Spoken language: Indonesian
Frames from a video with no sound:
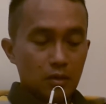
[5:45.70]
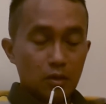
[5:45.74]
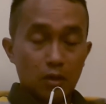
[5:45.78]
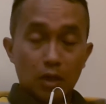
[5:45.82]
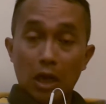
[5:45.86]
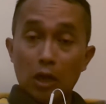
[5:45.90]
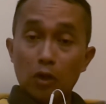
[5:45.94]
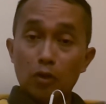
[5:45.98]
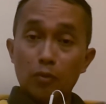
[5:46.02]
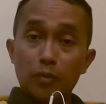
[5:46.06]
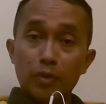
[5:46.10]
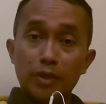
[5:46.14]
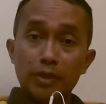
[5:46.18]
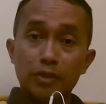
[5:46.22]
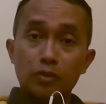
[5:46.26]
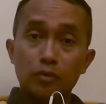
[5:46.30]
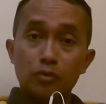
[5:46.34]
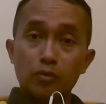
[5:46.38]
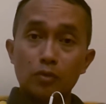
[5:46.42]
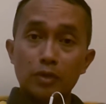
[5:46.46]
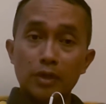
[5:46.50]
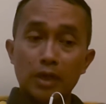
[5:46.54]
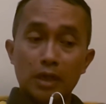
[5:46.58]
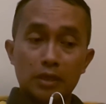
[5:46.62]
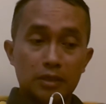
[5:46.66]
kalau boleh
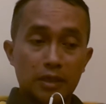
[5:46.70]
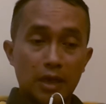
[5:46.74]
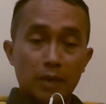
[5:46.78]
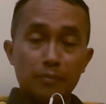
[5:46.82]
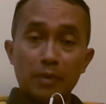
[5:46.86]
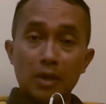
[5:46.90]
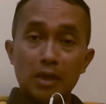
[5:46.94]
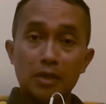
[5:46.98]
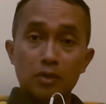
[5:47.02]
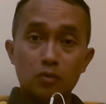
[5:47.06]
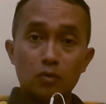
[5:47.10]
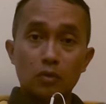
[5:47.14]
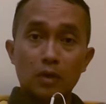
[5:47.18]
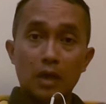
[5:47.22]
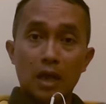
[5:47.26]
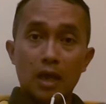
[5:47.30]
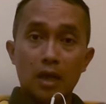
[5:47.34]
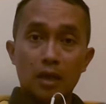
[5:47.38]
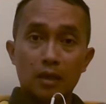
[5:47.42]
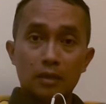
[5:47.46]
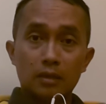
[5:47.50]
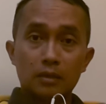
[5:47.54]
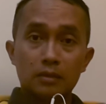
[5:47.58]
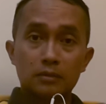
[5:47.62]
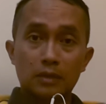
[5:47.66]
jujur ya saya paling suka
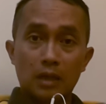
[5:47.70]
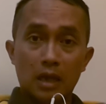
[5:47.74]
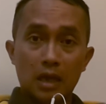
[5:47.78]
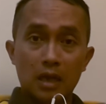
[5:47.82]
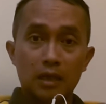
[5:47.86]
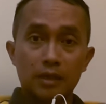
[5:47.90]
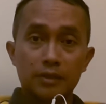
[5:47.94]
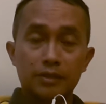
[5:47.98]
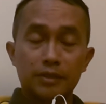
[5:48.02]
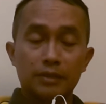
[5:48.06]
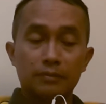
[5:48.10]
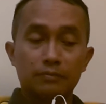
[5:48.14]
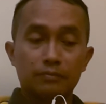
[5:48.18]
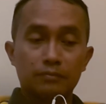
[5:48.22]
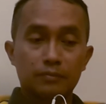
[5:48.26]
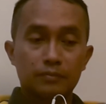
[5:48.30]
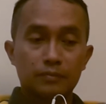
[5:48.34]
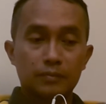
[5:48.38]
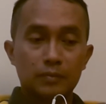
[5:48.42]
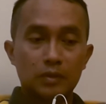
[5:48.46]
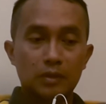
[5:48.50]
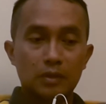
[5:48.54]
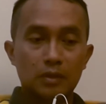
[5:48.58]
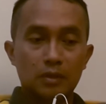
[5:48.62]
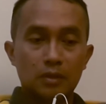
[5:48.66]
A.A. Jim.
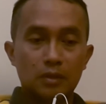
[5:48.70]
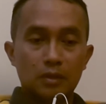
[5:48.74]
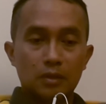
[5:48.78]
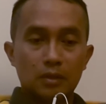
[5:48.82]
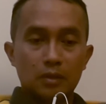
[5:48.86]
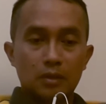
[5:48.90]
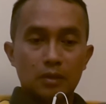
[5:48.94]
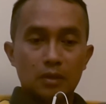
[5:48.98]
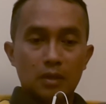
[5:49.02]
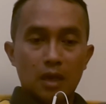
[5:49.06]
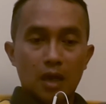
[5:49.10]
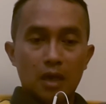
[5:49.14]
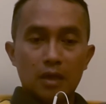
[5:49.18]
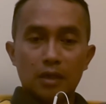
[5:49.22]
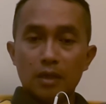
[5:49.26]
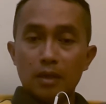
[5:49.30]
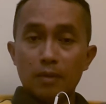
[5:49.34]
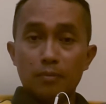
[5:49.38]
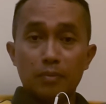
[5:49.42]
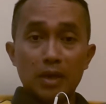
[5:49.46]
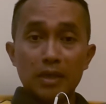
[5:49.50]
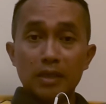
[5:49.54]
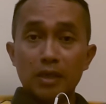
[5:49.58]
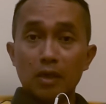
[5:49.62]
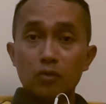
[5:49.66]
Ada
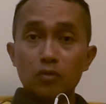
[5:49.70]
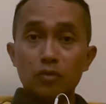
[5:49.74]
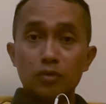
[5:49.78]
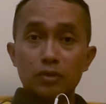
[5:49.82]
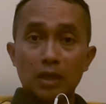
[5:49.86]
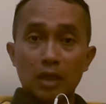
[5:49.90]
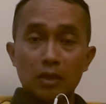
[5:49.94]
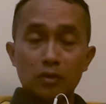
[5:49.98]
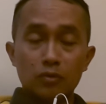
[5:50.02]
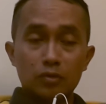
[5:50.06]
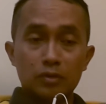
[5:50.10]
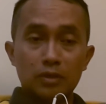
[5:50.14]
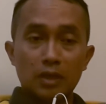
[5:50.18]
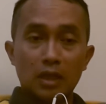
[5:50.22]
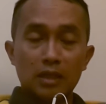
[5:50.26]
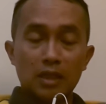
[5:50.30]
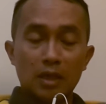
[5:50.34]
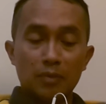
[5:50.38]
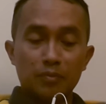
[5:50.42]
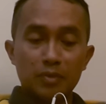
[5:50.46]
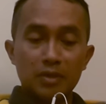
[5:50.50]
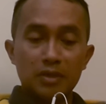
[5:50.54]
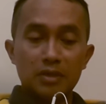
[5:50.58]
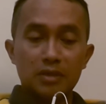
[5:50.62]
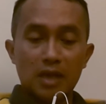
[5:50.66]
banyak ustadz-ustadz
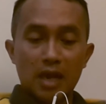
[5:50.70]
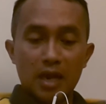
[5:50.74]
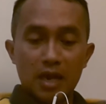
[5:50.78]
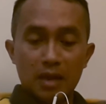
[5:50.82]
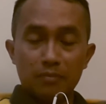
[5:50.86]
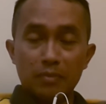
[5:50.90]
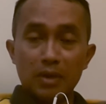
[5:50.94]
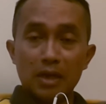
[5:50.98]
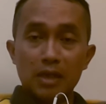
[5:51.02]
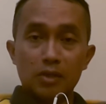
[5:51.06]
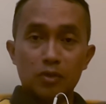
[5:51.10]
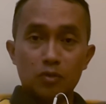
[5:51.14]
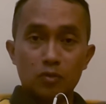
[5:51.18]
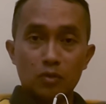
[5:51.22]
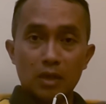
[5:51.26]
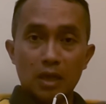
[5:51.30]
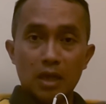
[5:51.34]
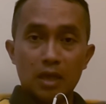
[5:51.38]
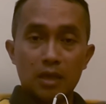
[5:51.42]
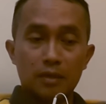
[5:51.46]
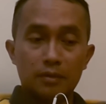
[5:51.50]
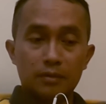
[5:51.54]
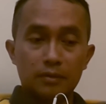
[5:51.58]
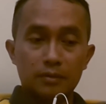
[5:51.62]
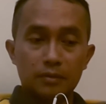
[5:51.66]
tapi saya paling
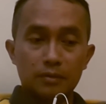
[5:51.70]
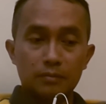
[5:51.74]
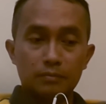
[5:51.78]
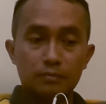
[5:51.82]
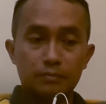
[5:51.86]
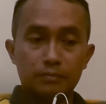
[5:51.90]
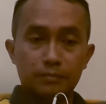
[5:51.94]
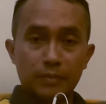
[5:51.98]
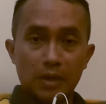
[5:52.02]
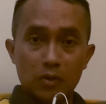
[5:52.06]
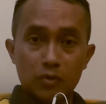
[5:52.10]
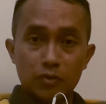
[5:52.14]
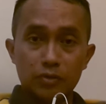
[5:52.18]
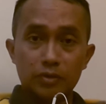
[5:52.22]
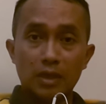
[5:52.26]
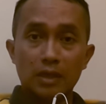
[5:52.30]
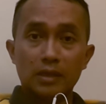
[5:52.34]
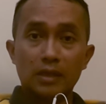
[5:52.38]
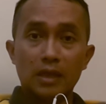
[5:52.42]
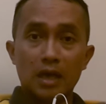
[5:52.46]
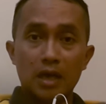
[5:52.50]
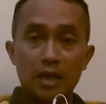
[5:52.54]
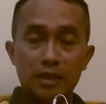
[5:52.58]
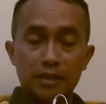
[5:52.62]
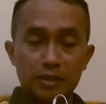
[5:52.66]
suka Pak
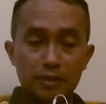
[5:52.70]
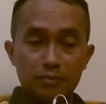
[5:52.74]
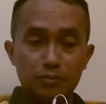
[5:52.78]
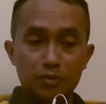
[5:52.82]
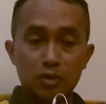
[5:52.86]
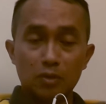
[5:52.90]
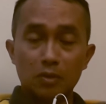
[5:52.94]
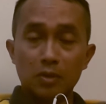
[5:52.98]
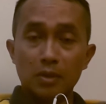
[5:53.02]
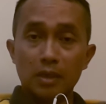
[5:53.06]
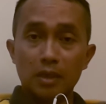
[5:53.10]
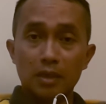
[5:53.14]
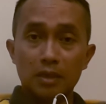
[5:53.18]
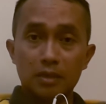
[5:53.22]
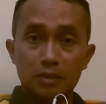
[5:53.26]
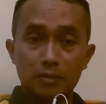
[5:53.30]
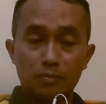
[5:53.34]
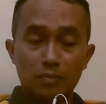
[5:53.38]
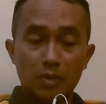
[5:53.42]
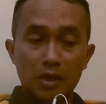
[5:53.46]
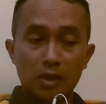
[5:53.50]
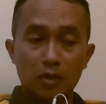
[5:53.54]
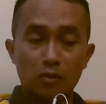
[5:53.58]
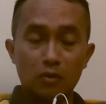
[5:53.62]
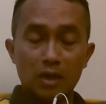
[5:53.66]
Ustadz A.A. Jim sebagai,
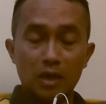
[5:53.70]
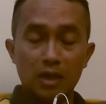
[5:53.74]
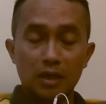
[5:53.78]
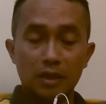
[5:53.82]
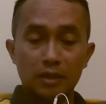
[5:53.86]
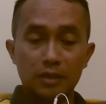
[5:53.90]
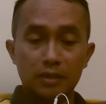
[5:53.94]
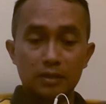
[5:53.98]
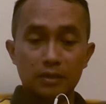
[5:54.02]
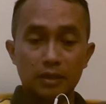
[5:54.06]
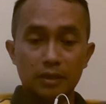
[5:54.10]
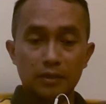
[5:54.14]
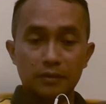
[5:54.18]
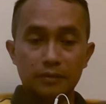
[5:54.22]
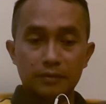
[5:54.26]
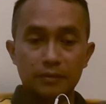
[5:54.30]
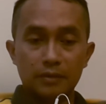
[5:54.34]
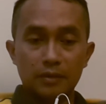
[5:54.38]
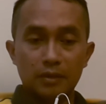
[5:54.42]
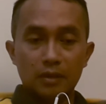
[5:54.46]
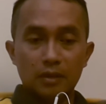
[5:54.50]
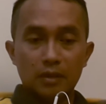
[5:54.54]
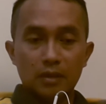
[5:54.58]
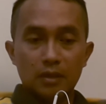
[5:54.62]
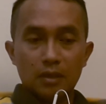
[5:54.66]
sebagai orang Kristen.
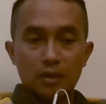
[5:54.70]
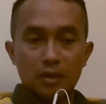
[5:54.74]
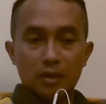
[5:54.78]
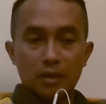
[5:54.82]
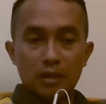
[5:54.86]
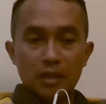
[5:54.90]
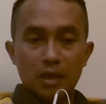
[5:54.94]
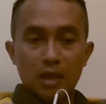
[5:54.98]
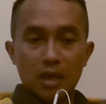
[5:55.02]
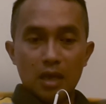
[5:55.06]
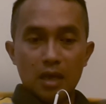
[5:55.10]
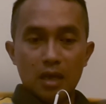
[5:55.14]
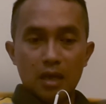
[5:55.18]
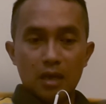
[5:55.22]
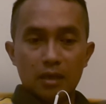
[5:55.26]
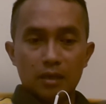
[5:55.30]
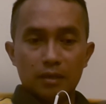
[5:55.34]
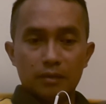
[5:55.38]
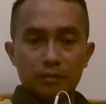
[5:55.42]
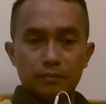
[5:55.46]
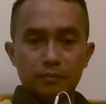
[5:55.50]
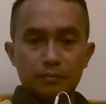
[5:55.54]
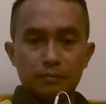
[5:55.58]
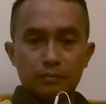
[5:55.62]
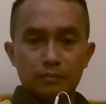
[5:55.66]
Ya